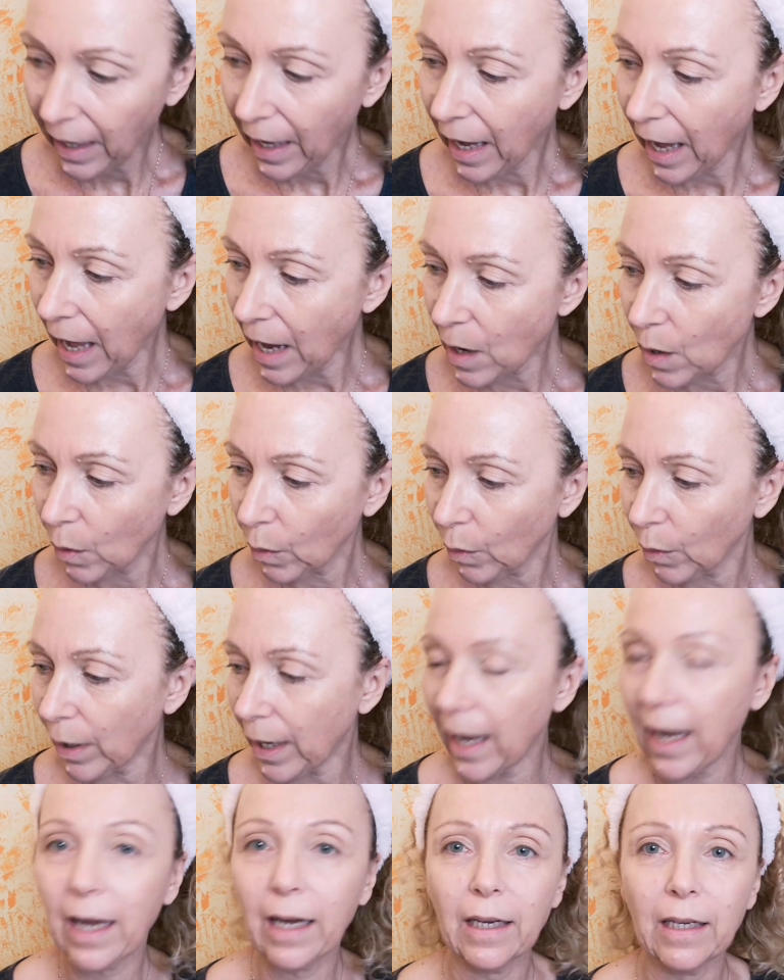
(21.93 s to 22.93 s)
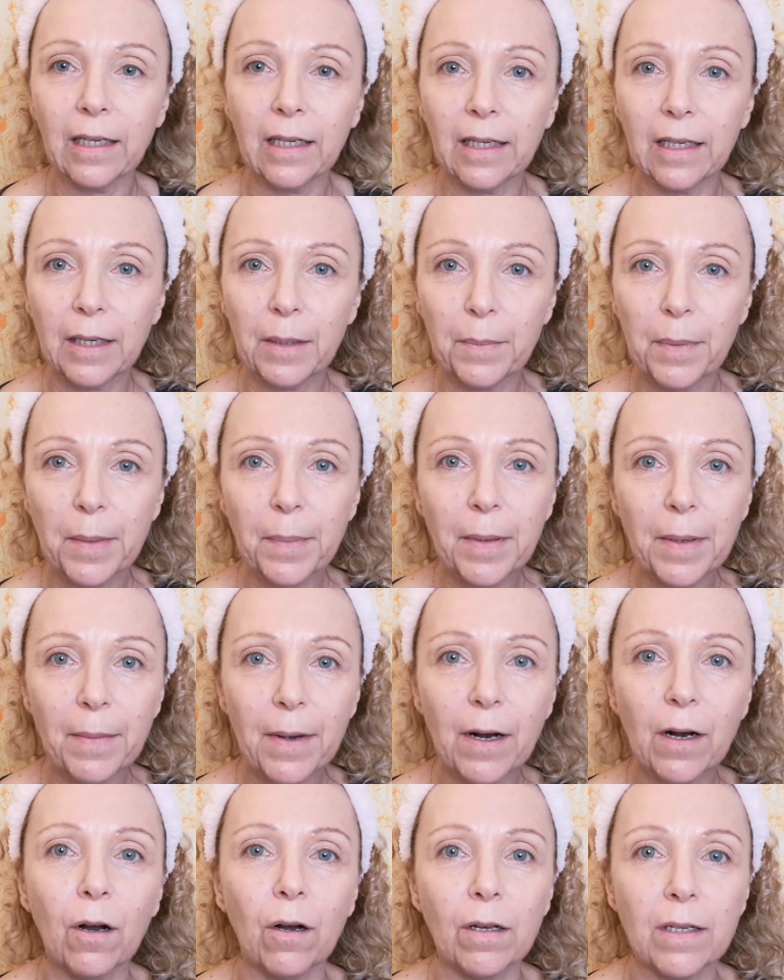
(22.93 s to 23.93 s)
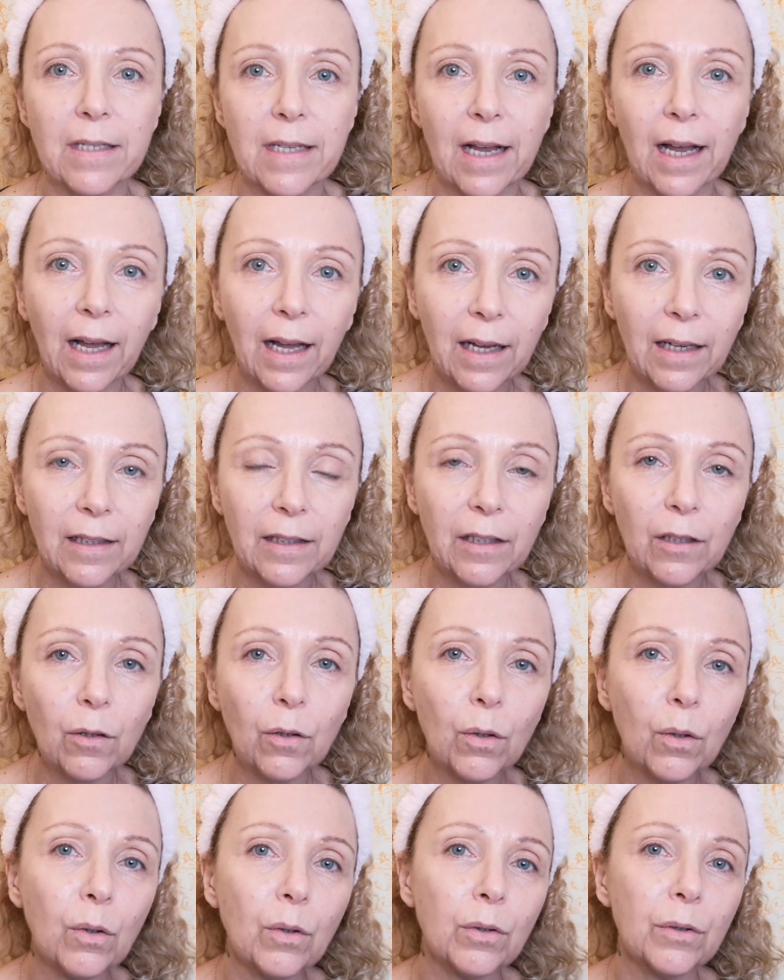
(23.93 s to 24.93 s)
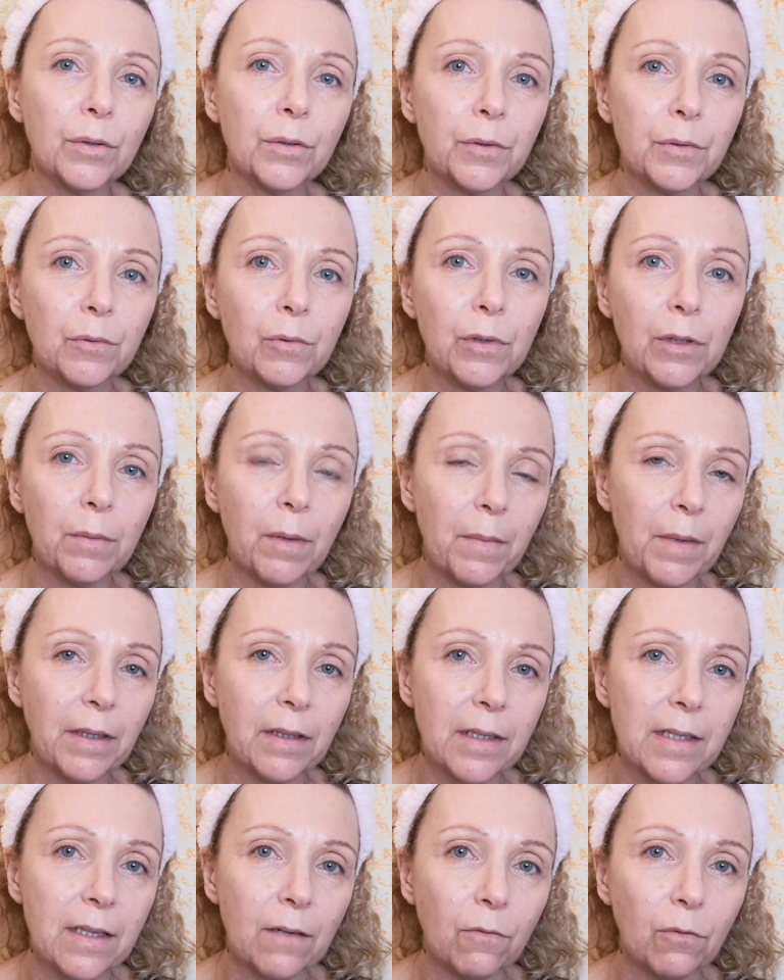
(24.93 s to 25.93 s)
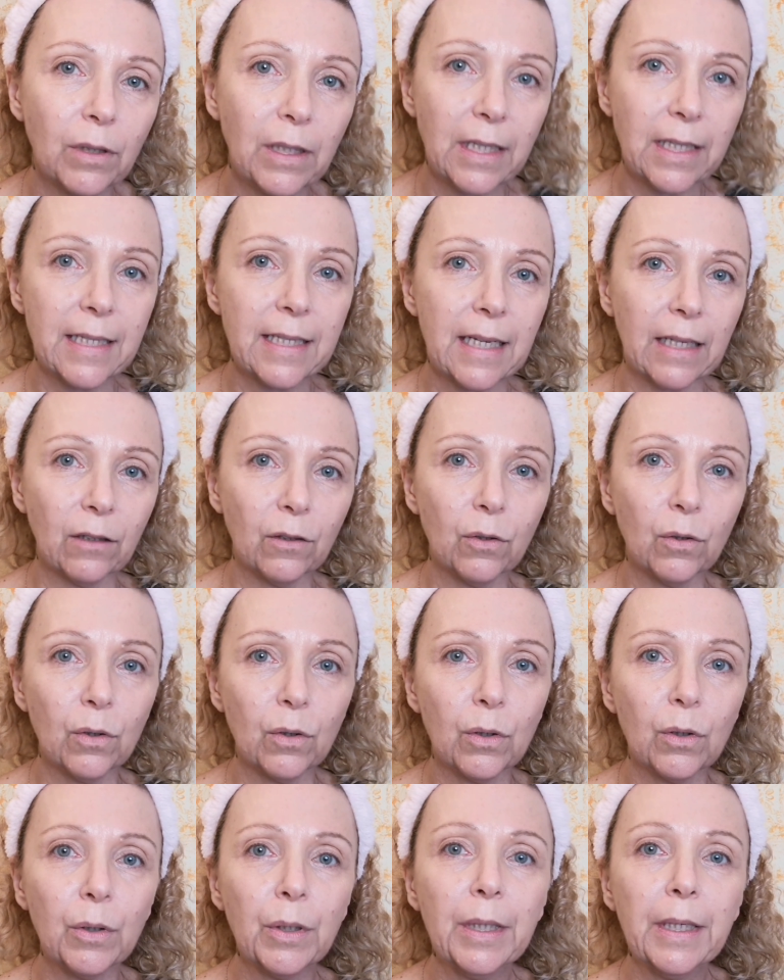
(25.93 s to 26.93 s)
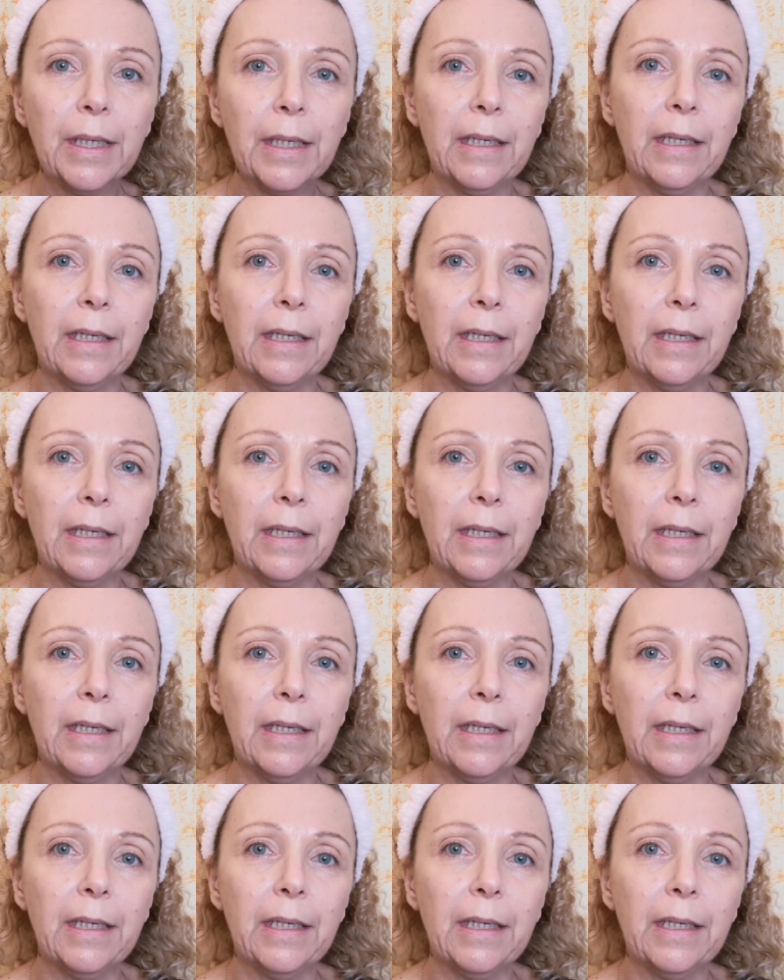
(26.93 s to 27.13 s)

Allora, eh, per prima cosa io eh, ultimamente stavo utilizzando